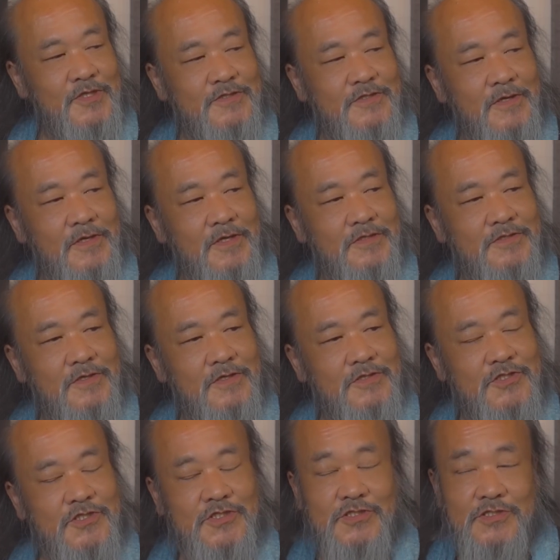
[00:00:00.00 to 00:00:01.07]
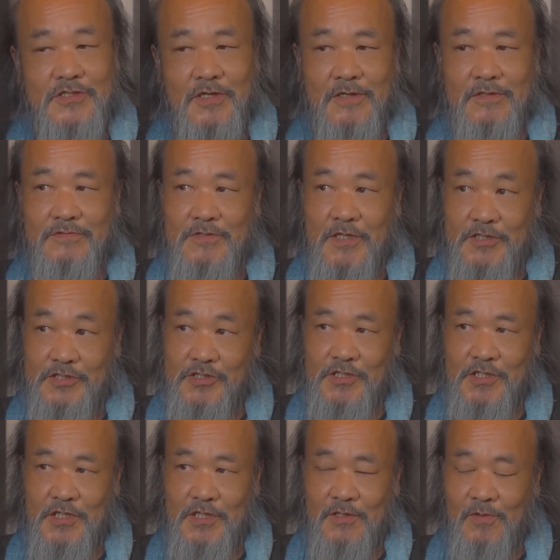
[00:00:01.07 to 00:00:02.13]
ねさらけさら GCR なし
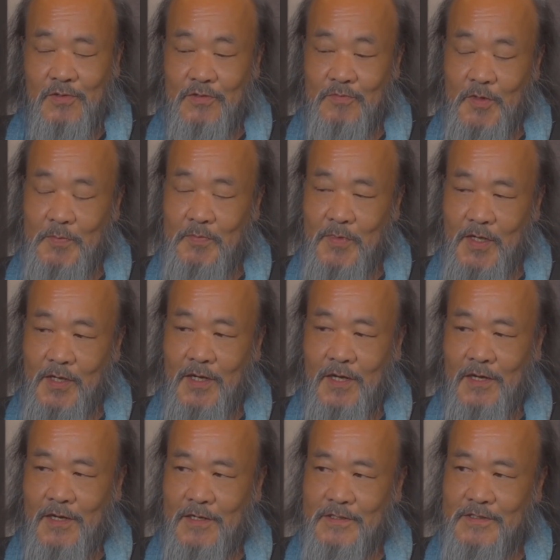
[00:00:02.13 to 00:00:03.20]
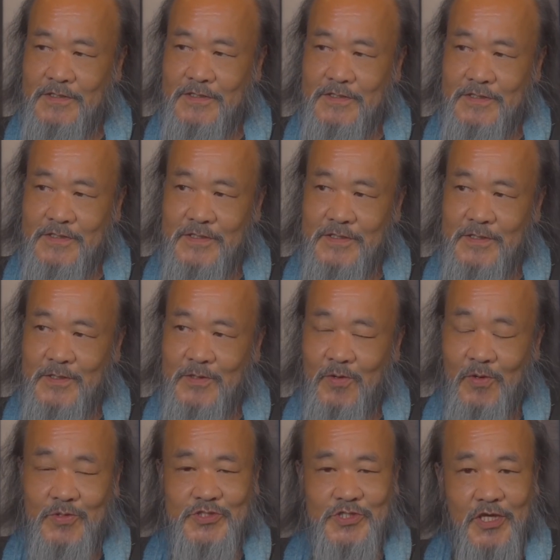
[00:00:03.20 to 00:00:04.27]
に、このまんま、
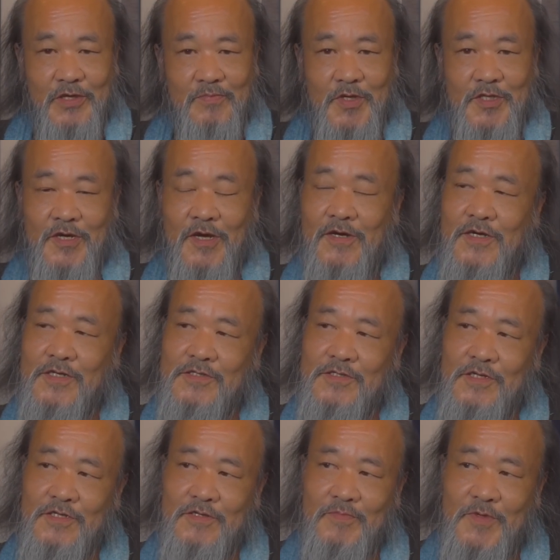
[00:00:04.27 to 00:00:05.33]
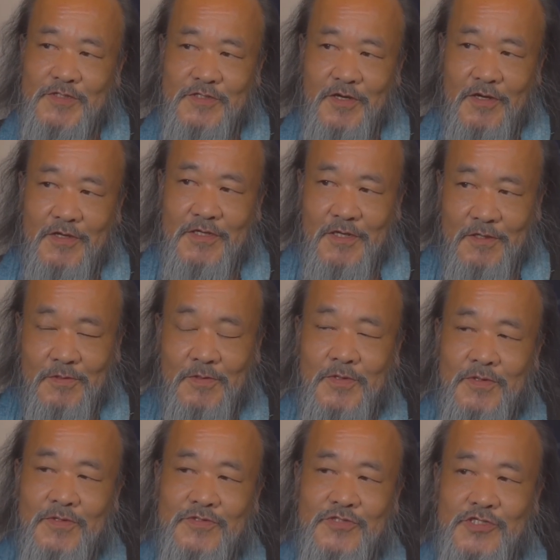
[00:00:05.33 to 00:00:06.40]
5次元まで上がっていきますかいな
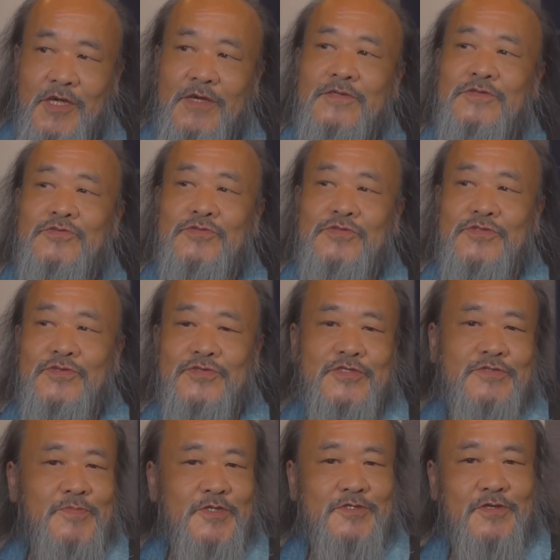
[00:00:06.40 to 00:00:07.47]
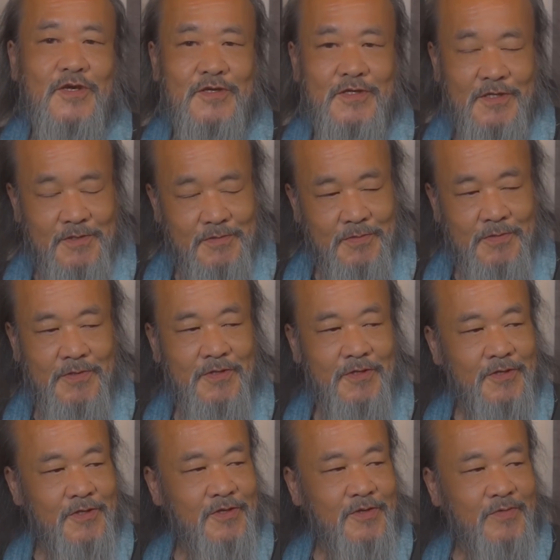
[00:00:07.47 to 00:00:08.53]
と、次元上昇しますかいなと、
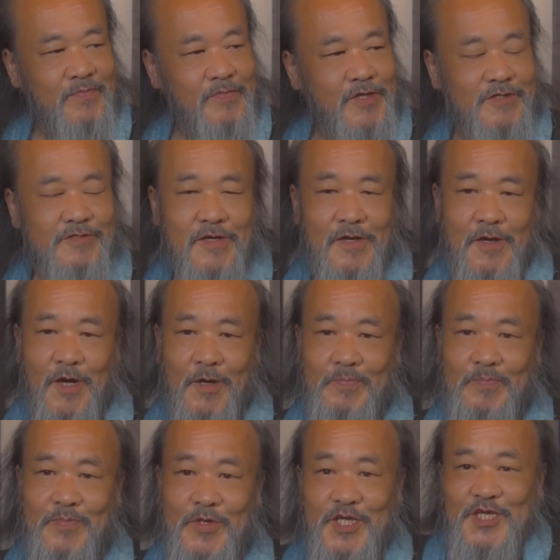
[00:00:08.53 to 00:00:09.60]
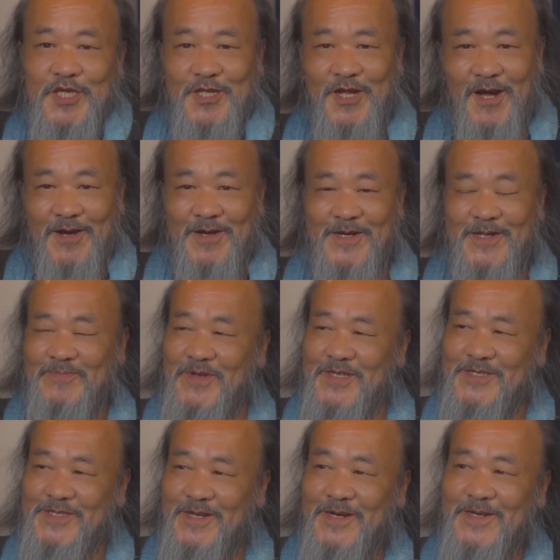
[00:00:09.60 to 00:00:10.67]
皆さんハッピーになりま
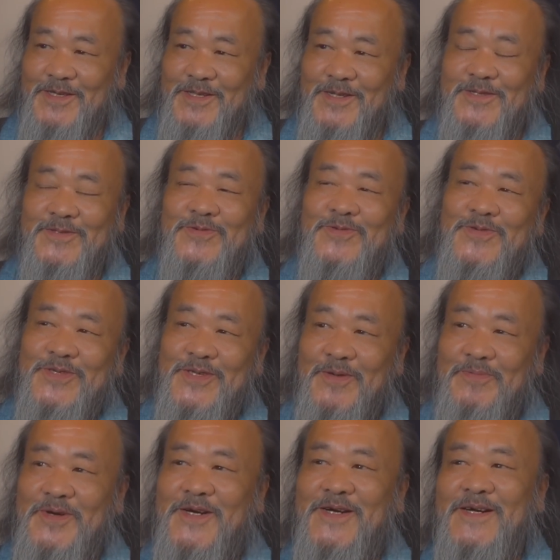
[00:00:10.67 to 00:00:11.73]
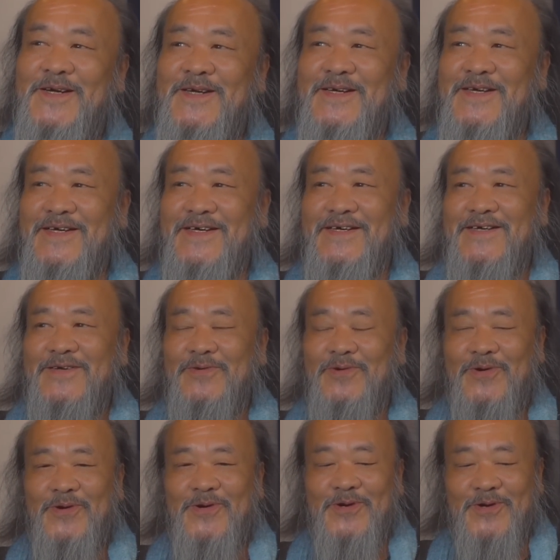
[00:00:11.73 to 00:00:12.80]
すかいなと言えば、
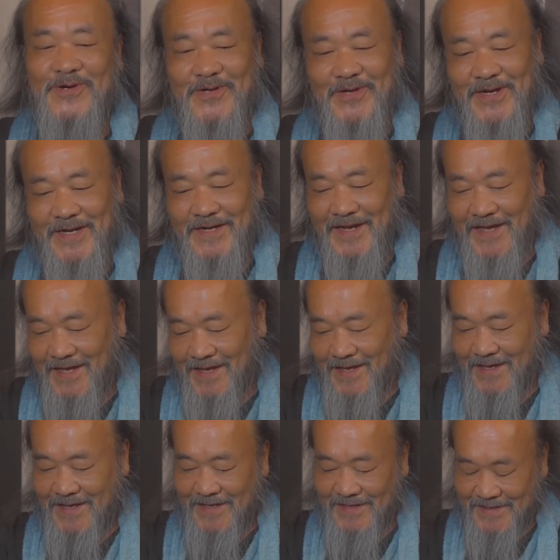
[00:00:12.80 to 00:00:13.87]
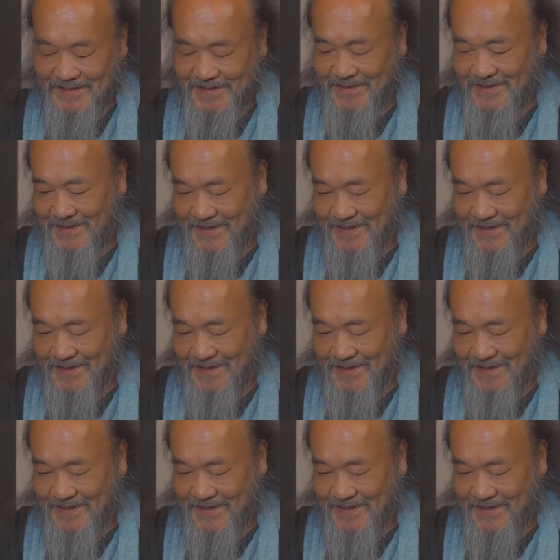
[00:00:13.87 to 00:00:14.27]
こらね、